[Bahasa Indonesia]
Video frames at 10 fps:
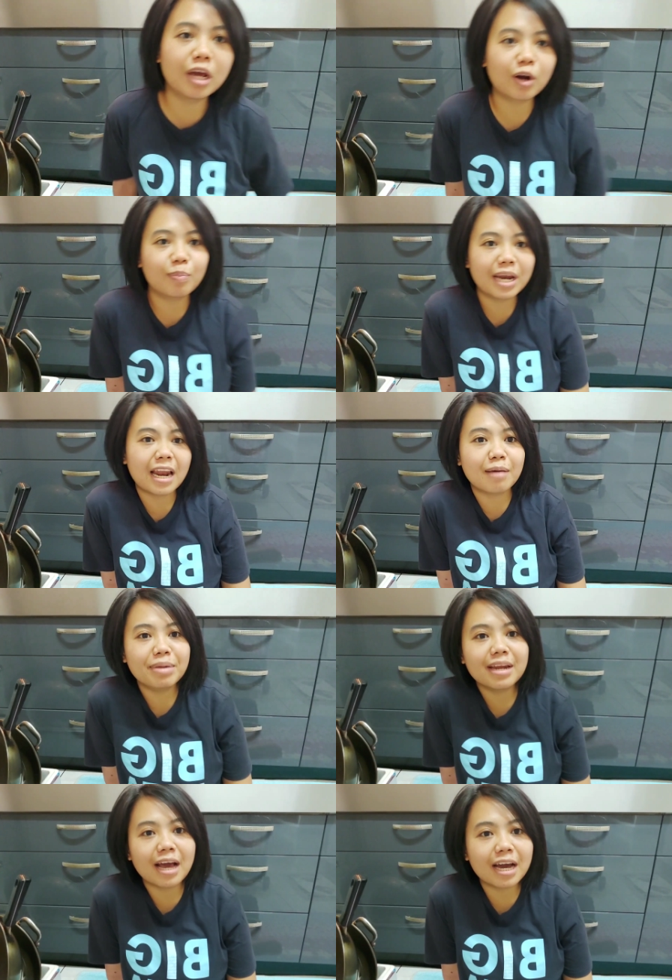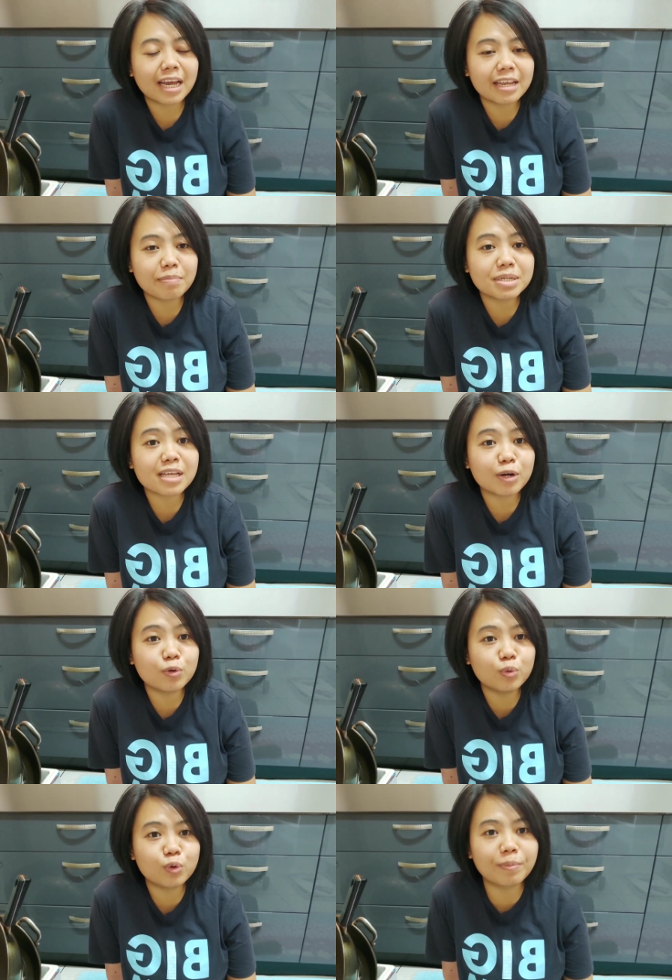Robbil Alamin akhirnya bisa
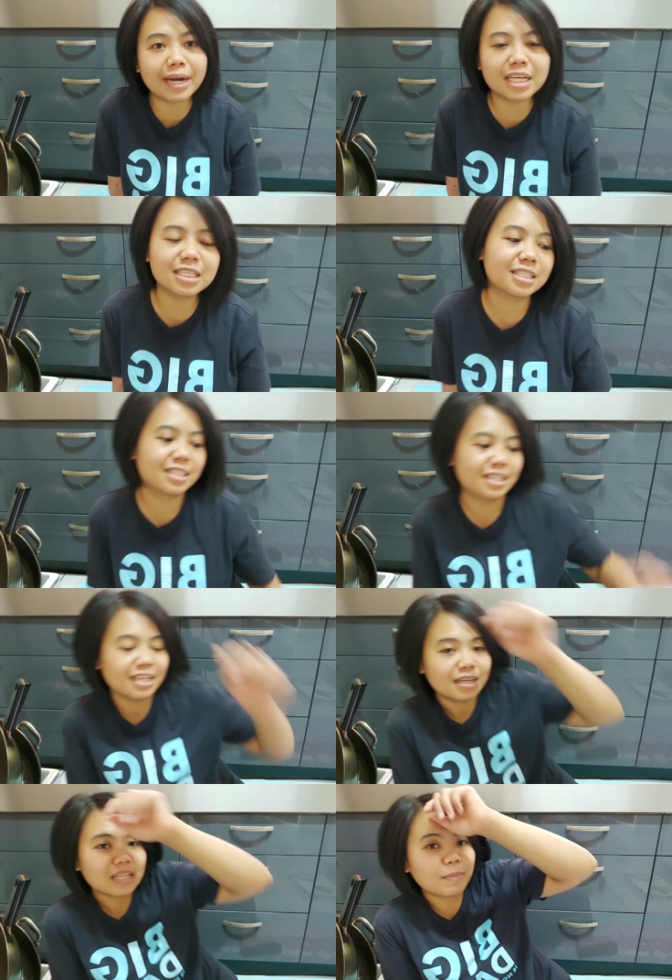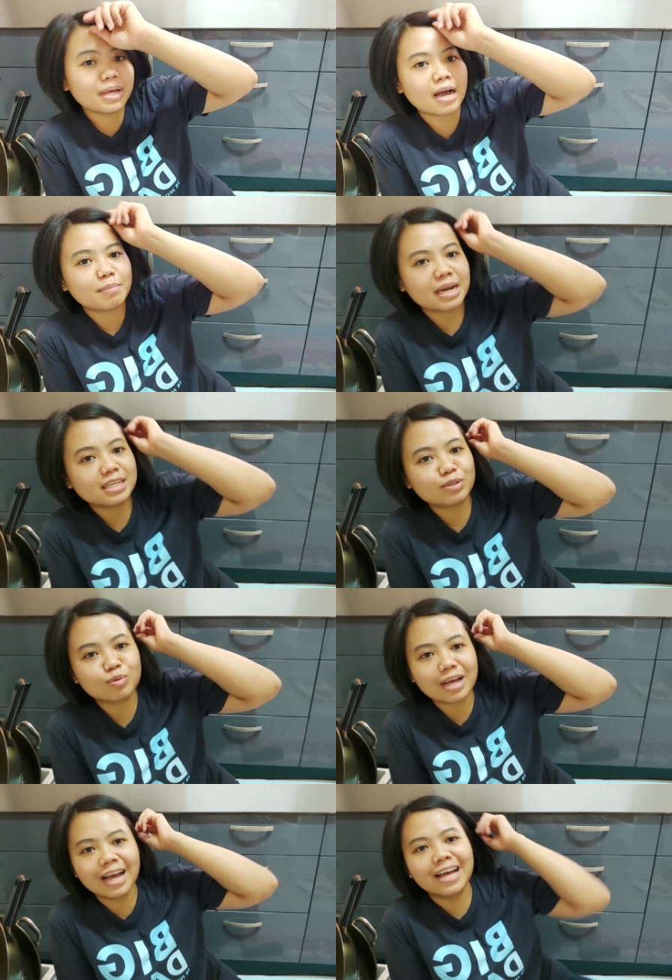duduk manis tapi nggak manis
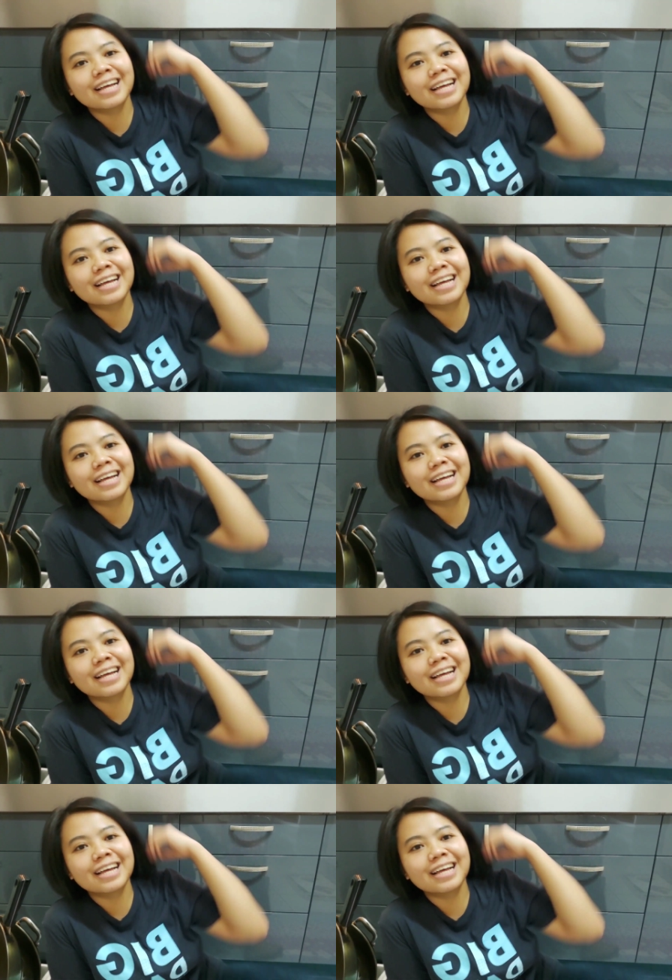juga